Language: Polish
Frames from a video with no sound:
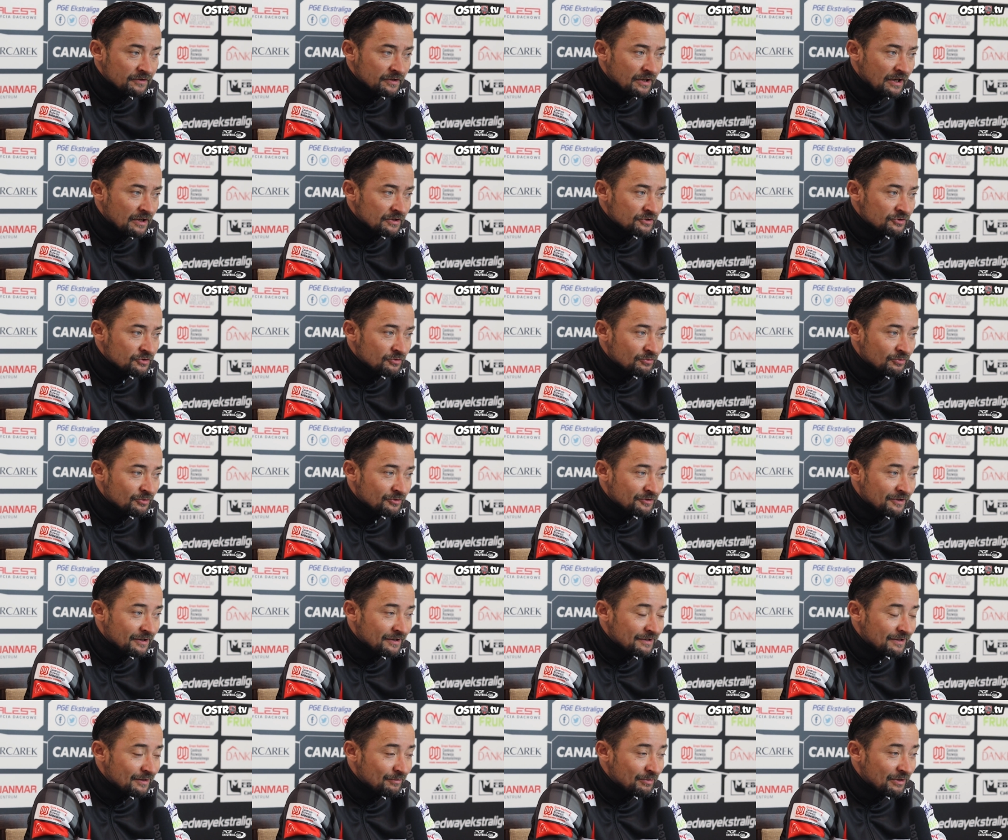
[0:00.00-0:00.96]
tracił, bo
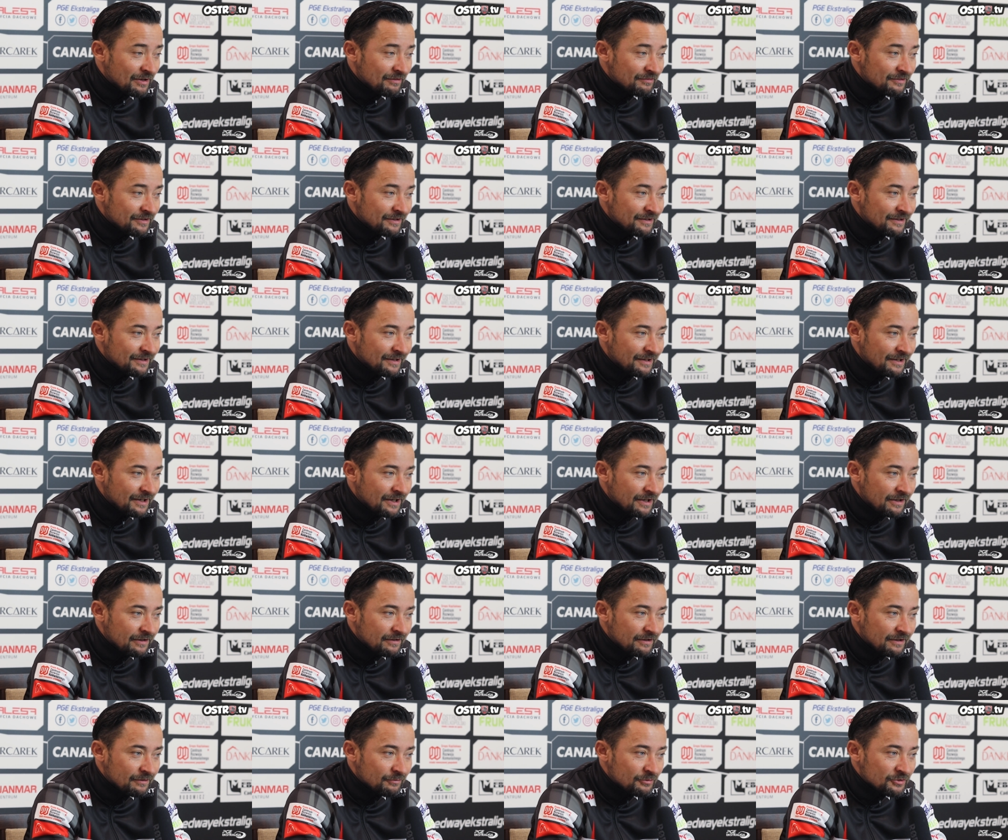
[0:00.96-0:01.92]
tak naprawdę
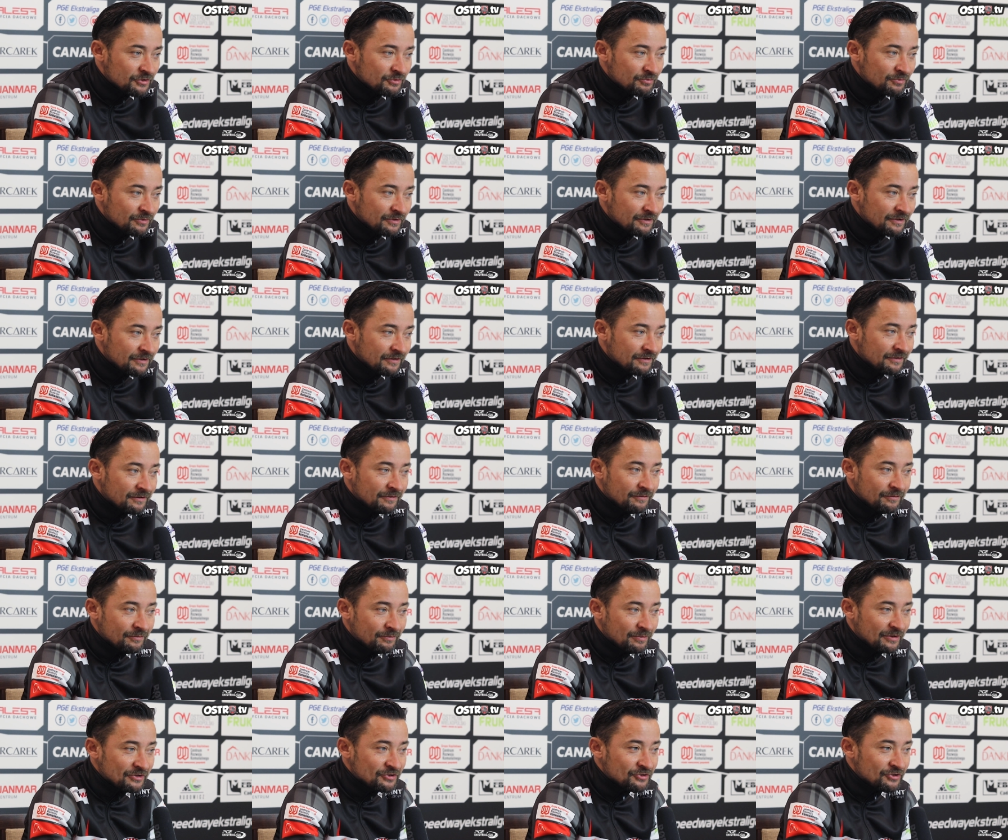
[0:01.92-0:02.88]
jakbyśmy
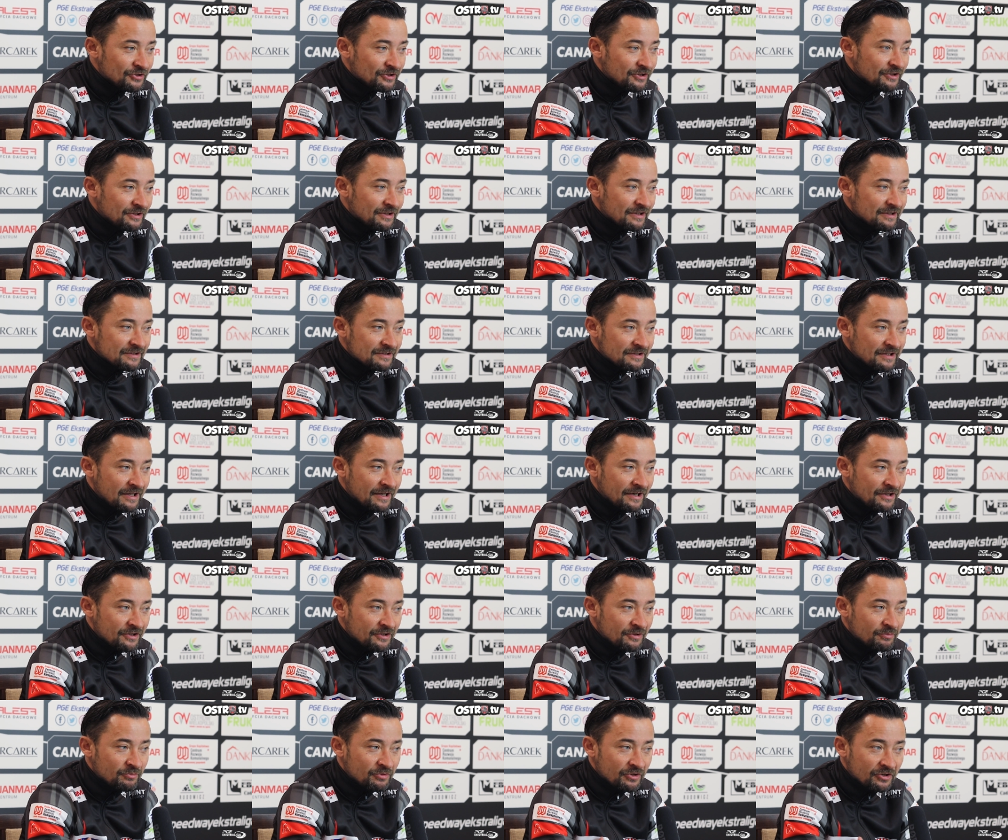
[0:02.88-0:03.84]
patrzyli na
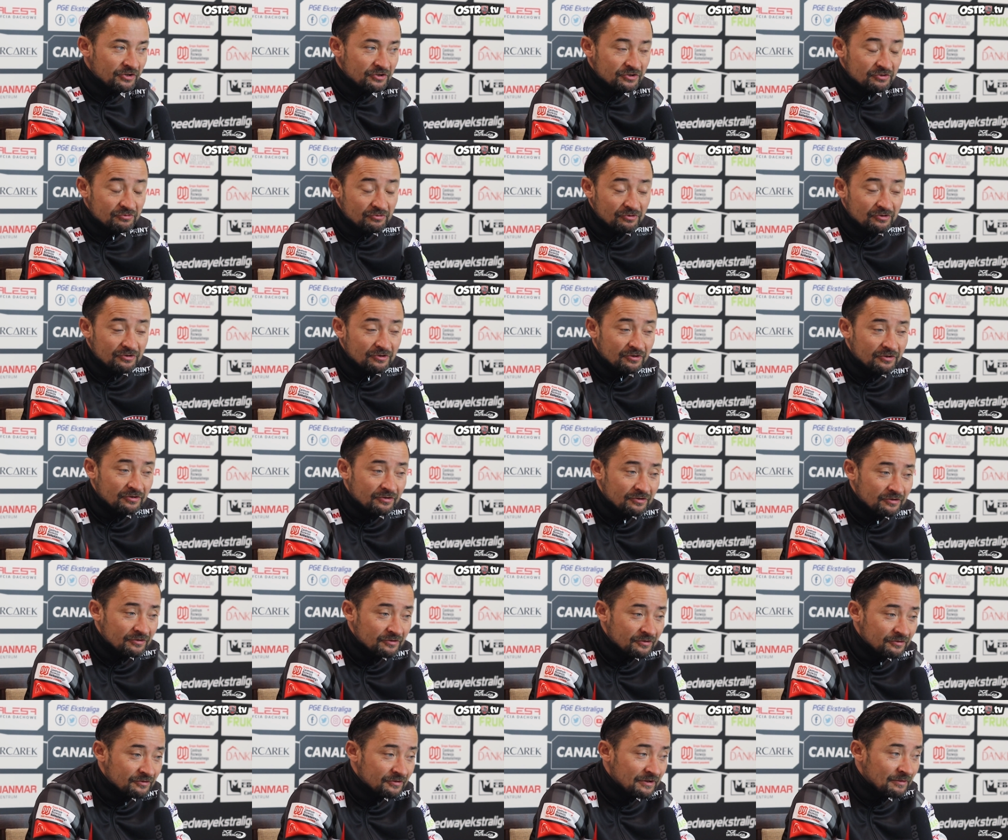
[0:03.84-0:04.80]
start i pierwszy łuk,
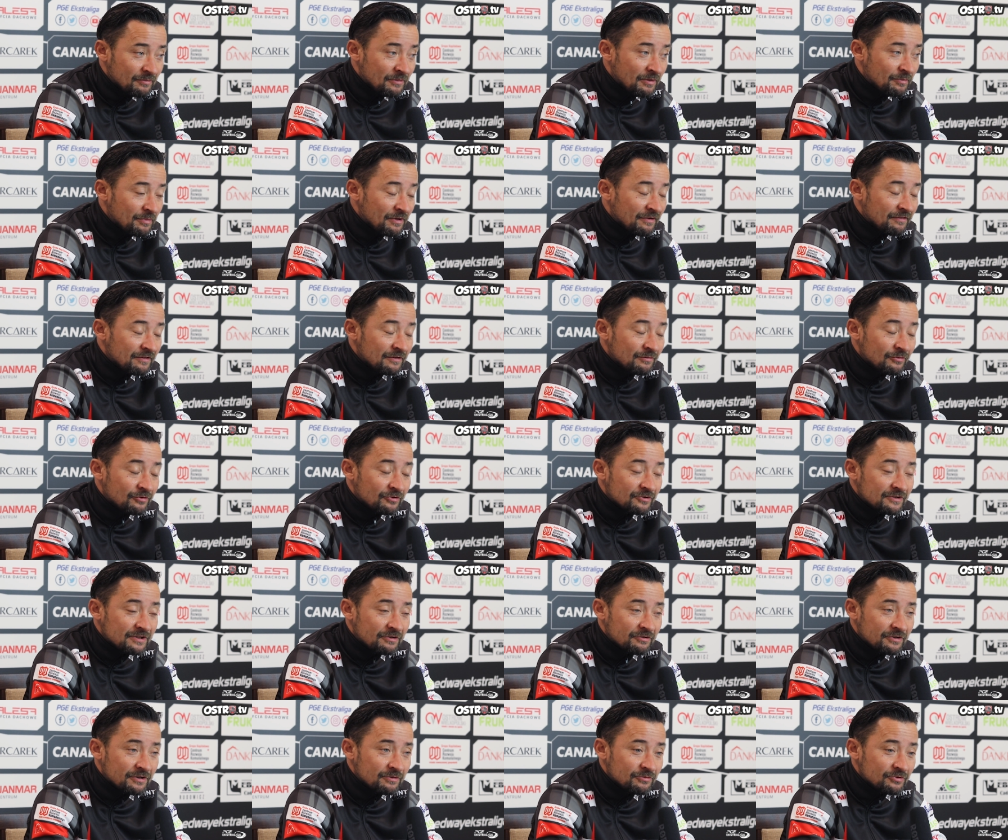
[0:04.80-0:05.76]
to, to tam naprawdę było
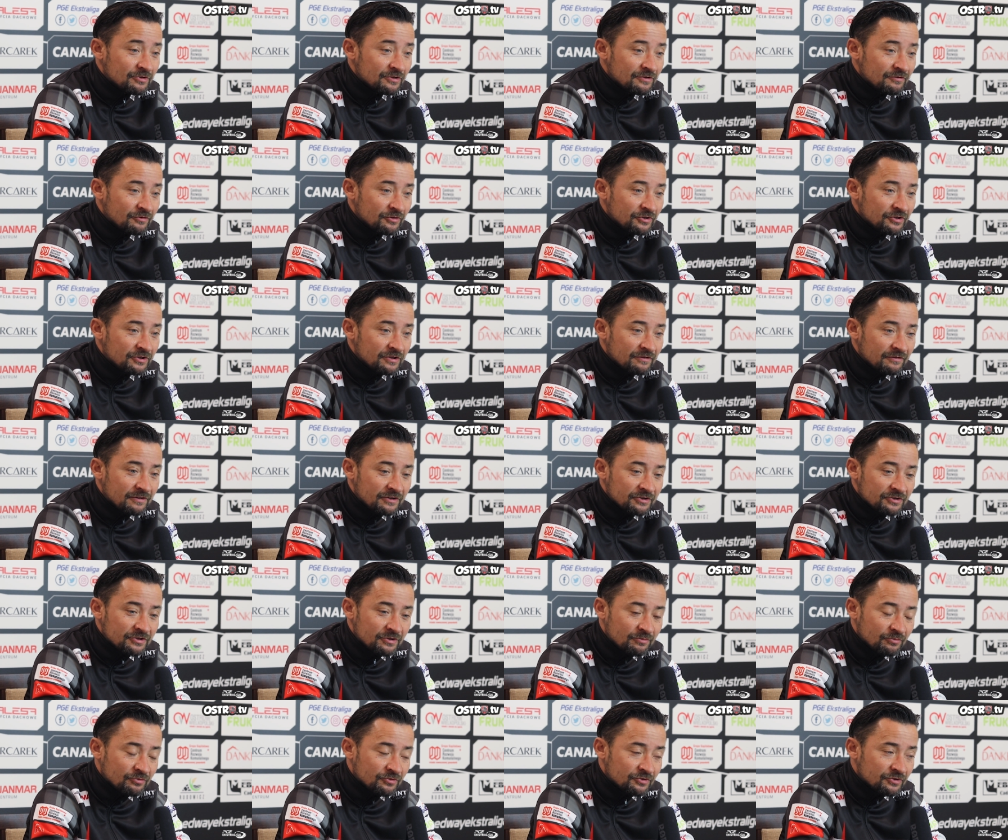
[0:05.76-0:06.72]
całkiem przyzwoicie w
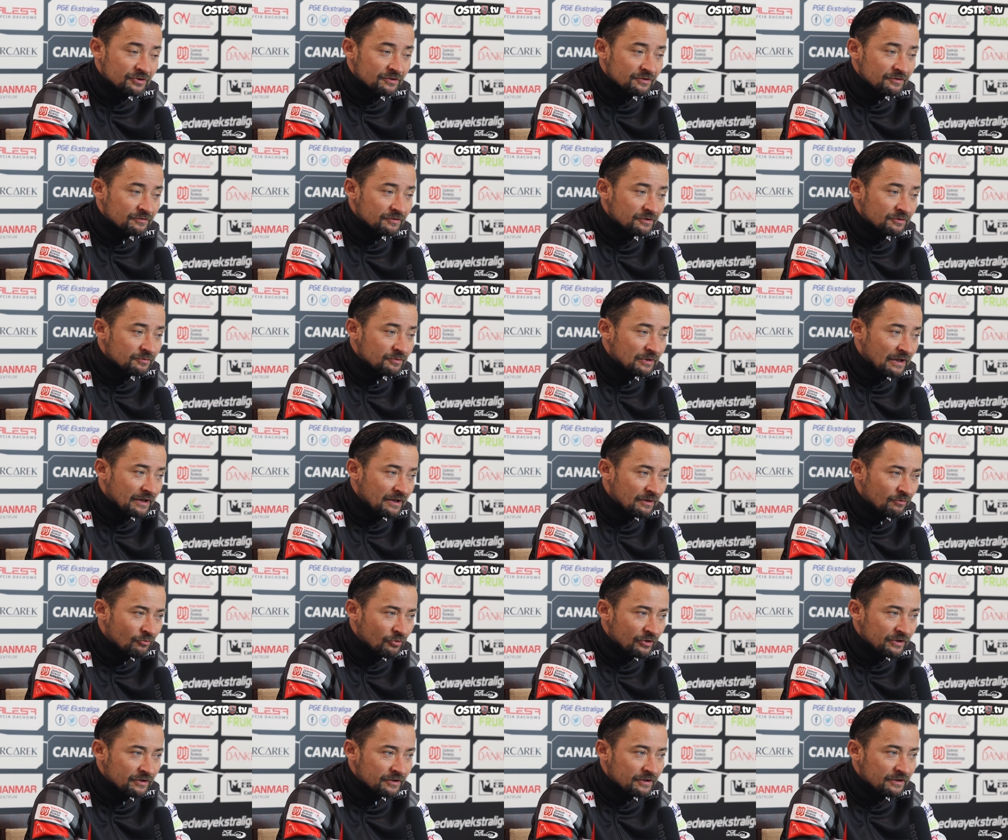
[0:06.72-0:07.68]
Leśnie. Później takie
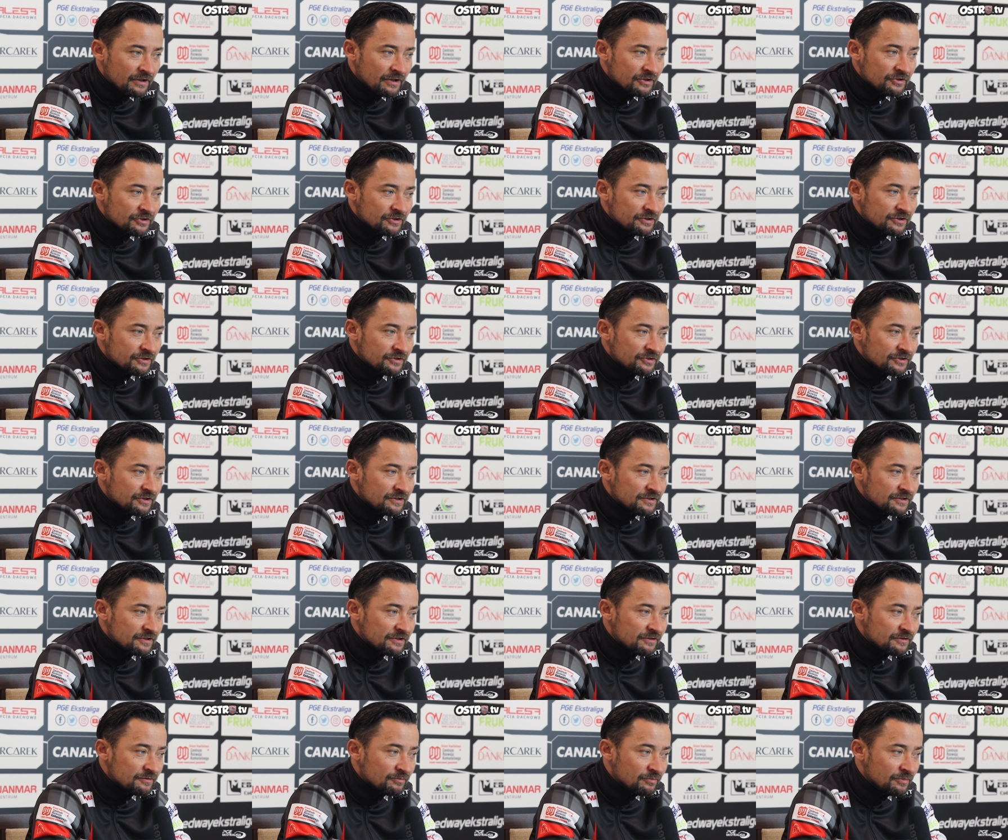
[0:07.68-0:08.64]
błędy nasze
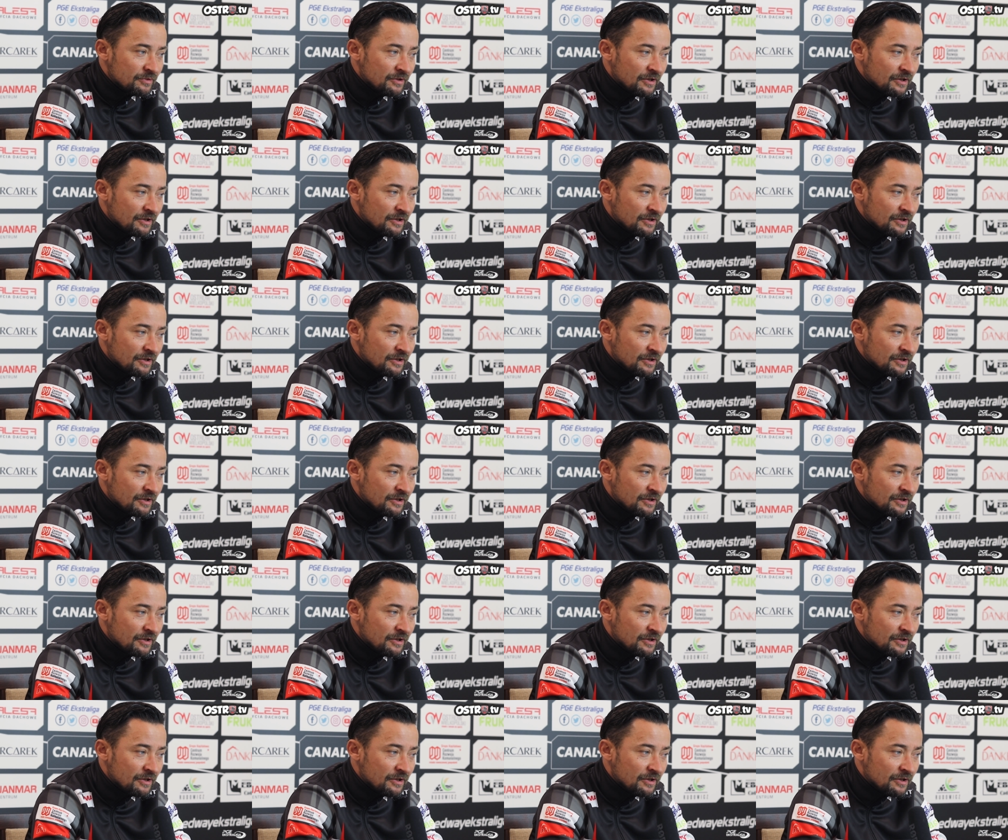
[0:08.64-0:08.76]
jeździeckie